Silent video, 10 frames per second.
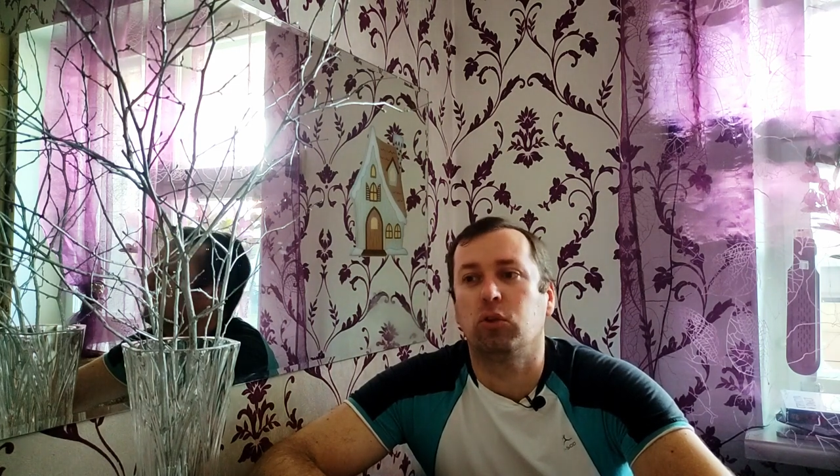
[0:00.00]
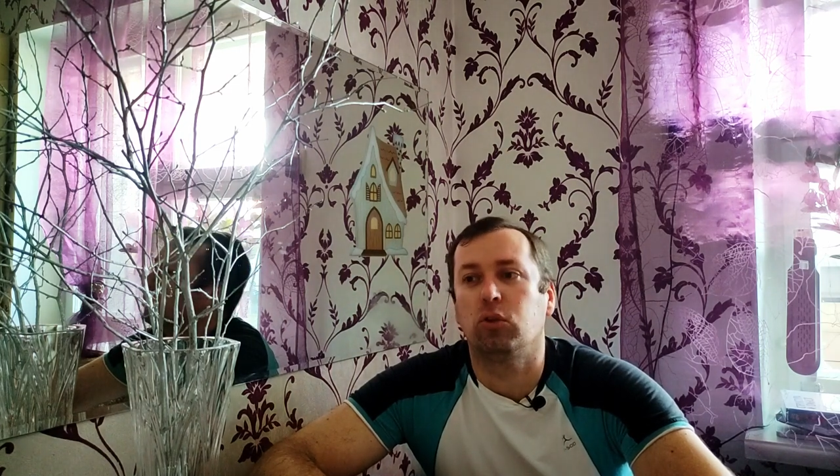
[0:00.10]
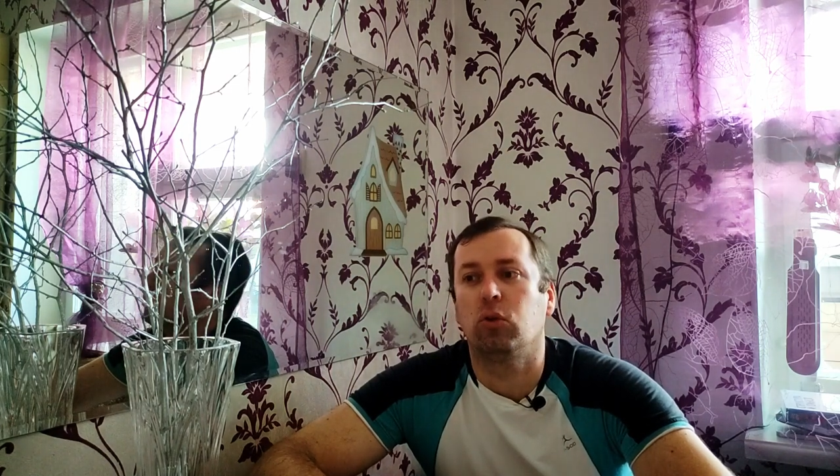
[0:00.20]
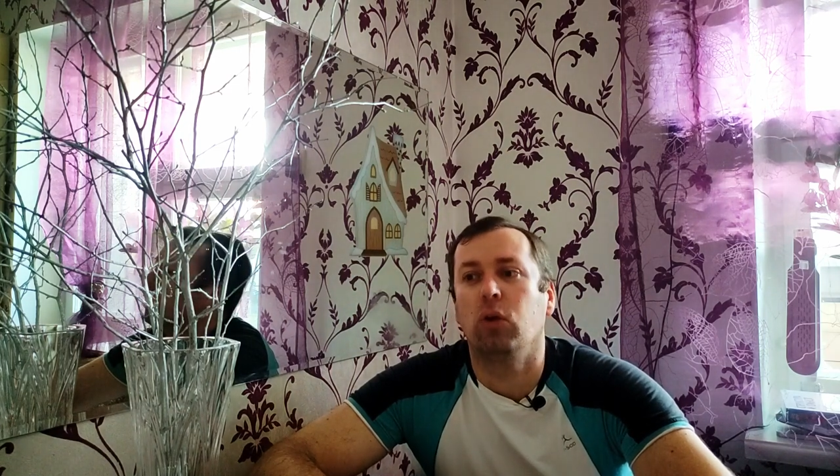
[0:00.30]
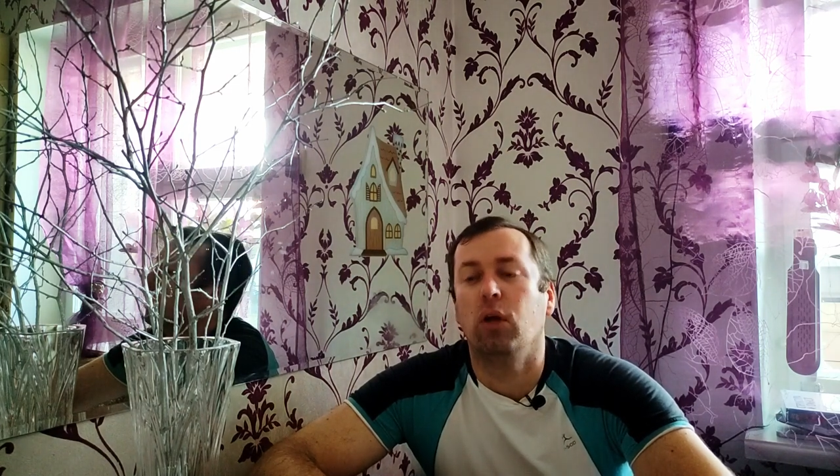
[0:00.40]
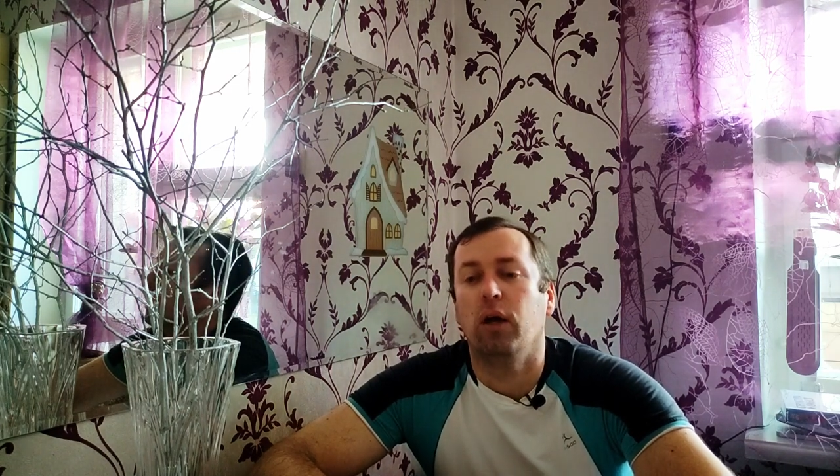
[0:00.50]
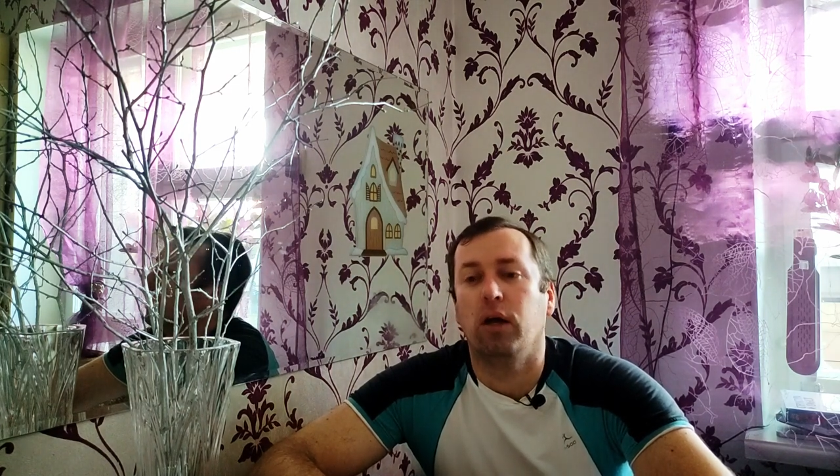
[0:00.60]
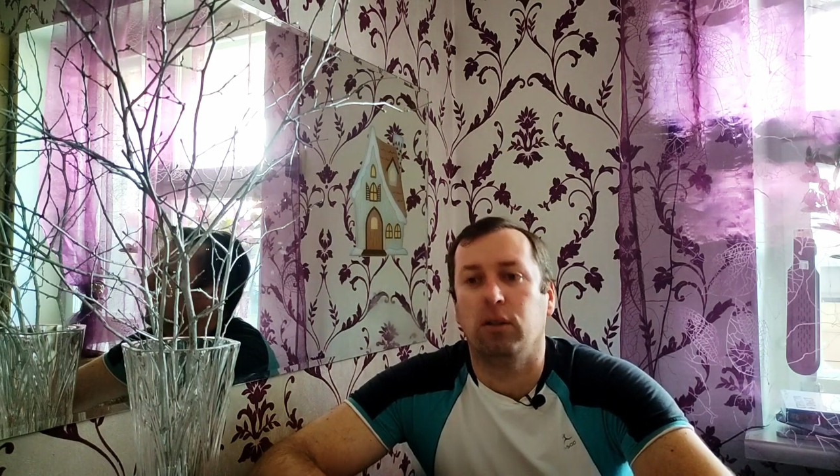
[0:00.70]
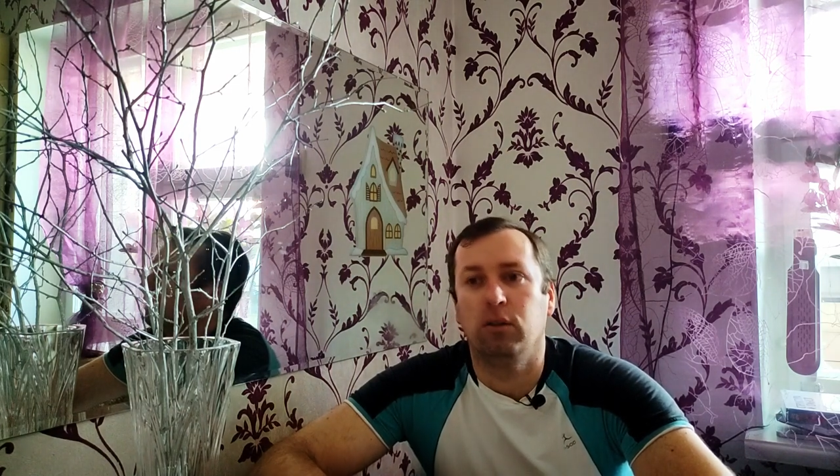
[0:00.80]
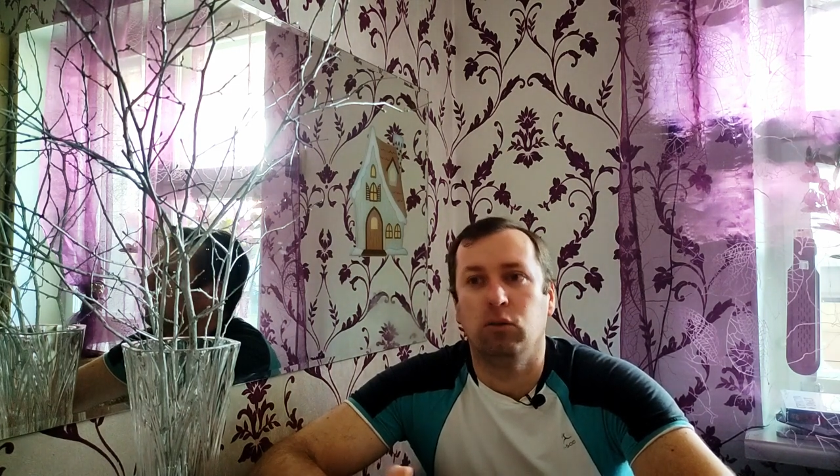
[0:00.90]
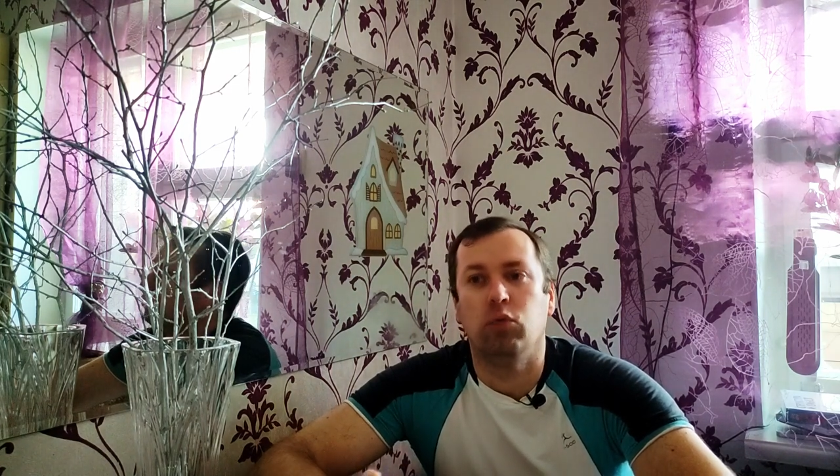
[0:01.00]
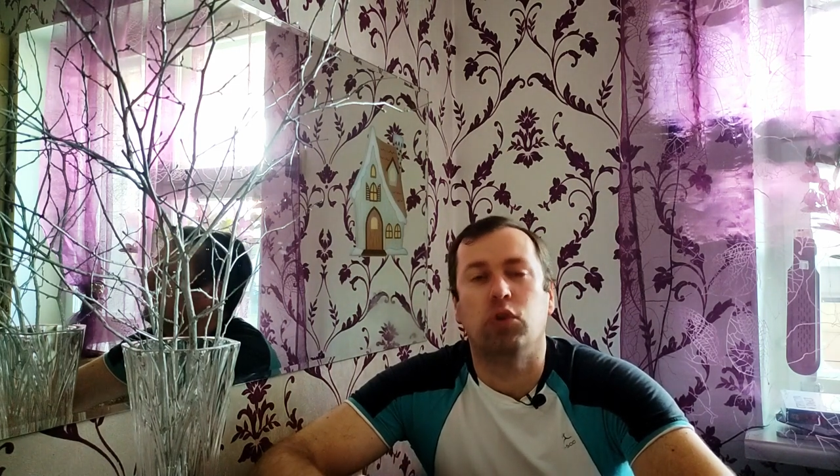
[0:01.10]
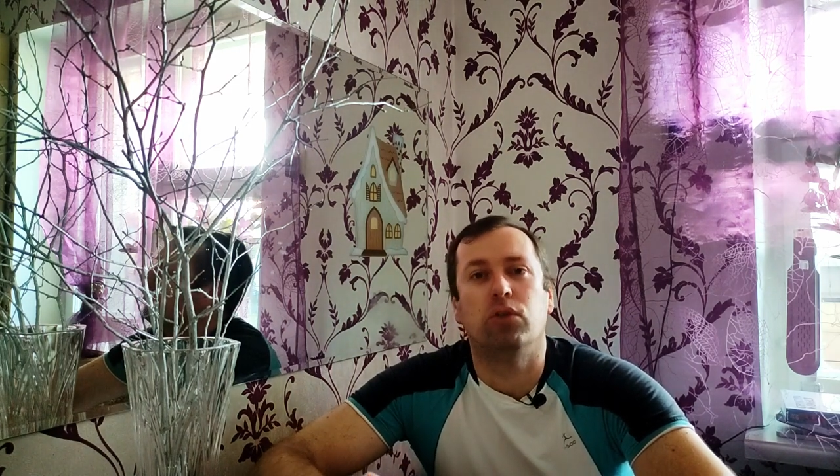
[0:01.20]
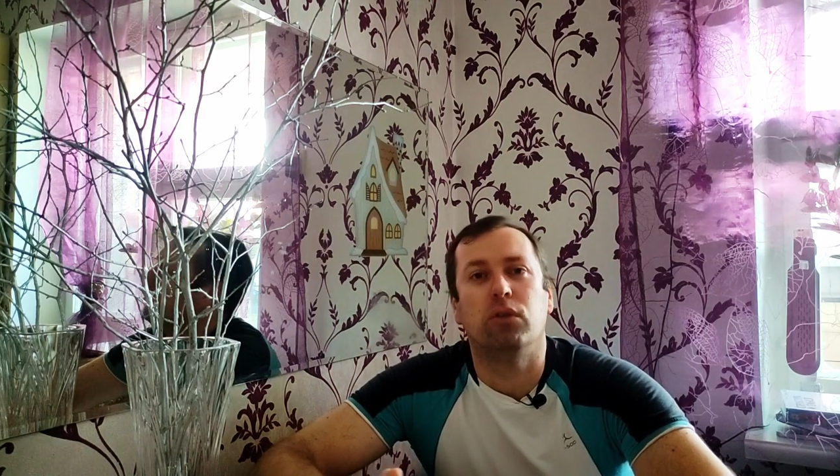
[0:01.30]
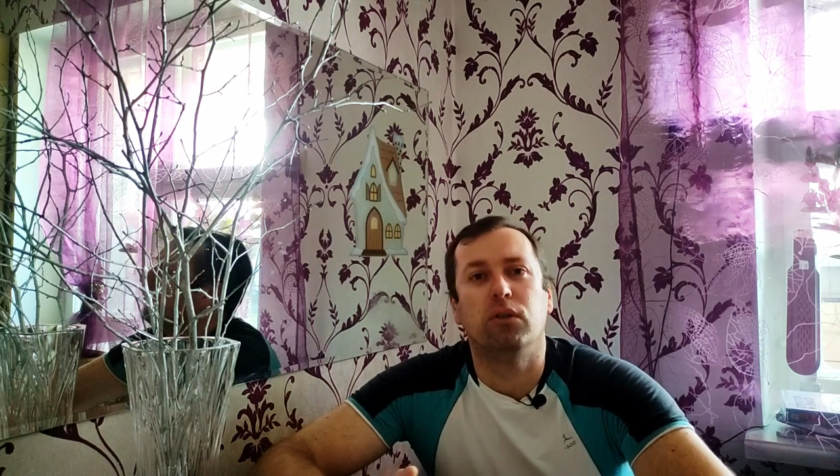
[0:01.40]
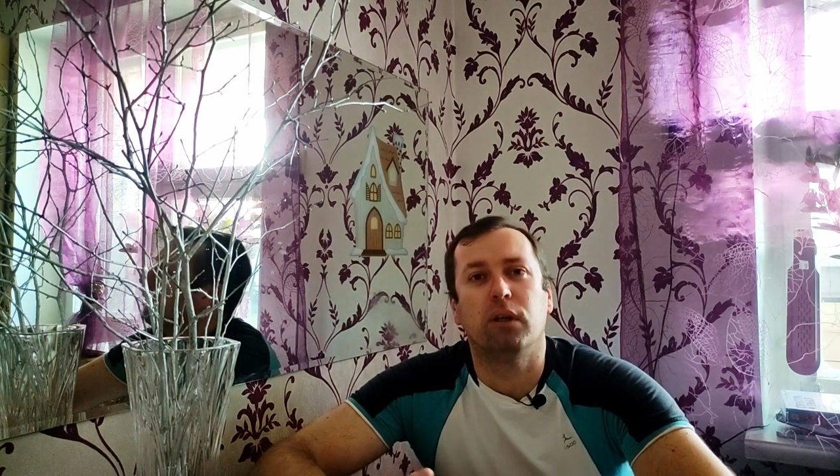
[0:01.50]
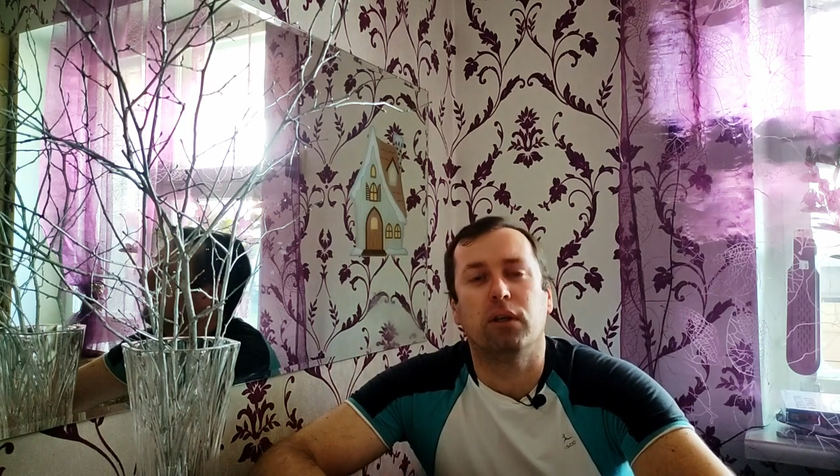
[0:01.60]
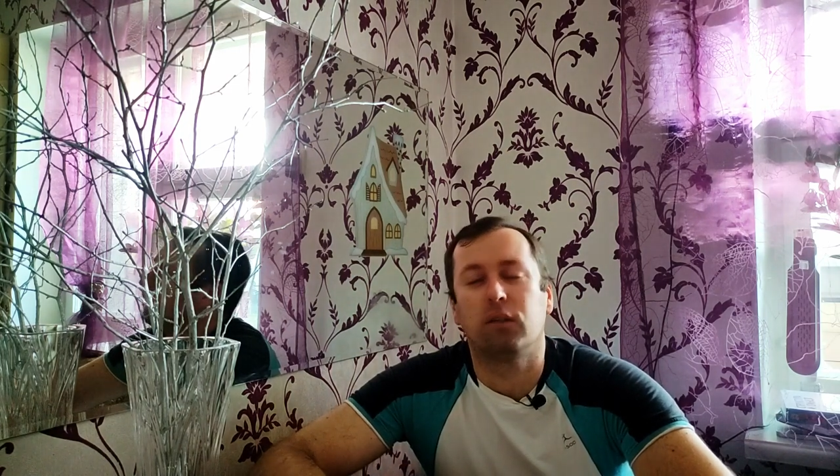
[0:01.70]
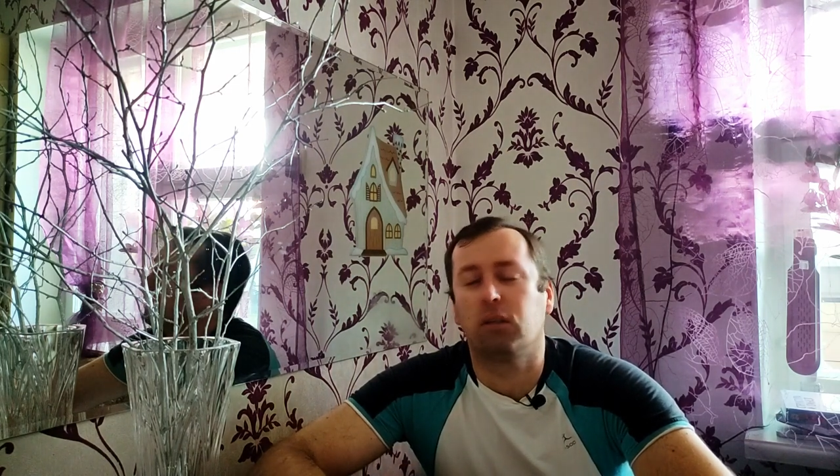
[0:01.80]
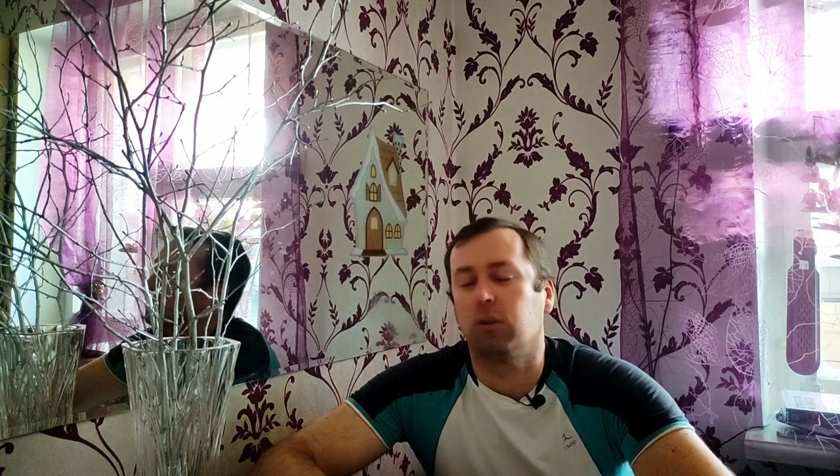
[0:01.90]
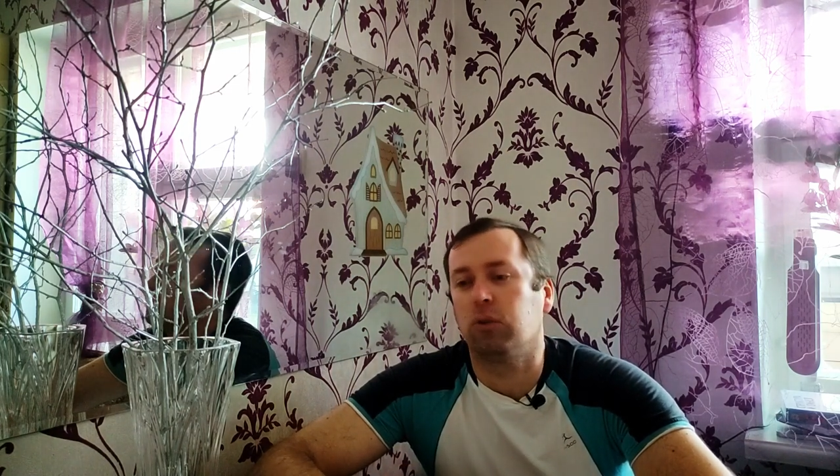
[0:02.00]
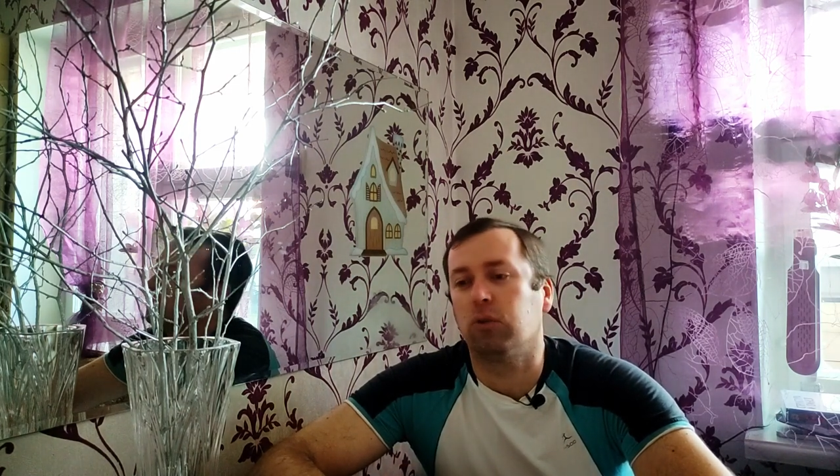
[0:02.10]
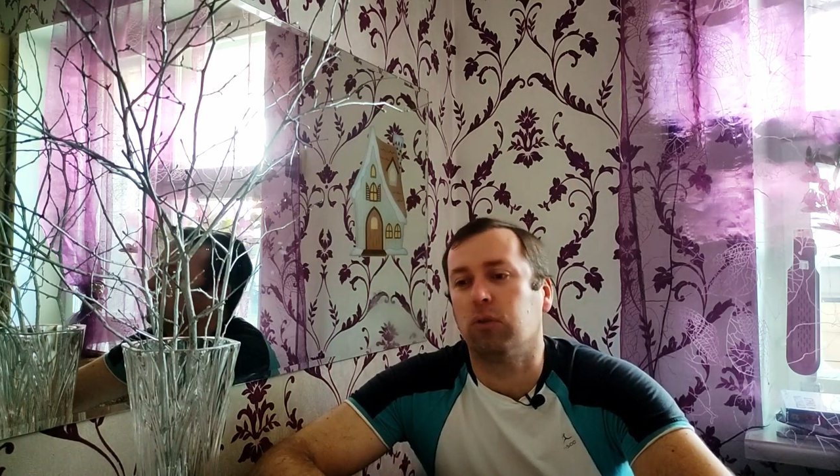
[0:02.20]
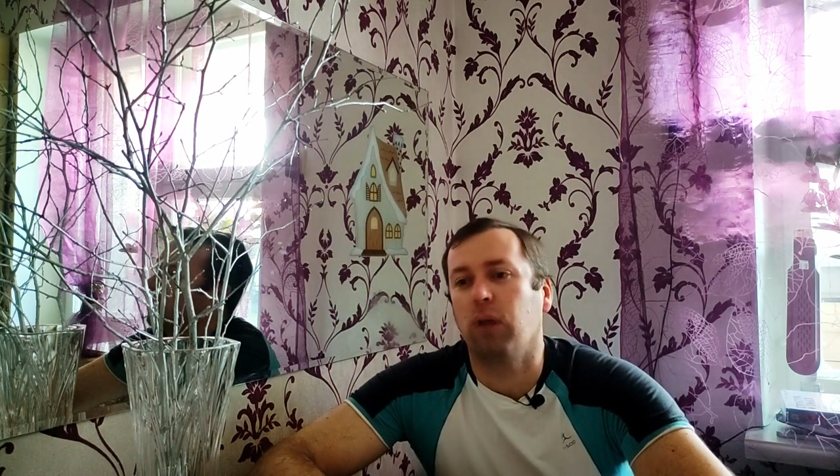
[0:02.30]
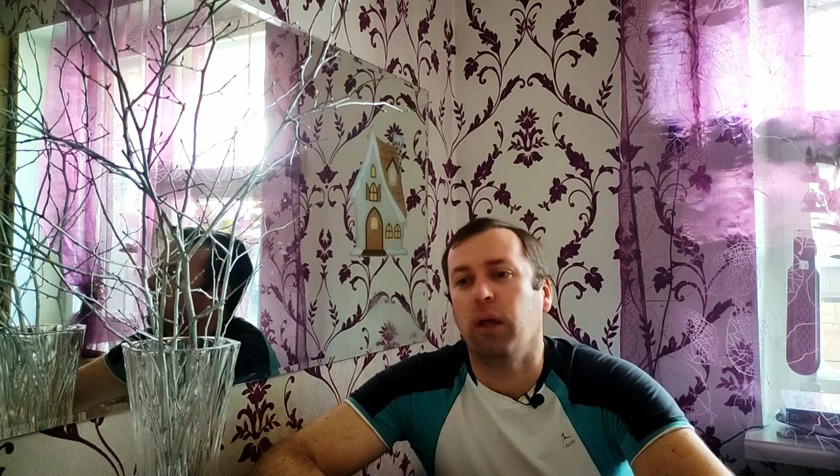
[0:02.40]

что они, ну, живые в конце концов.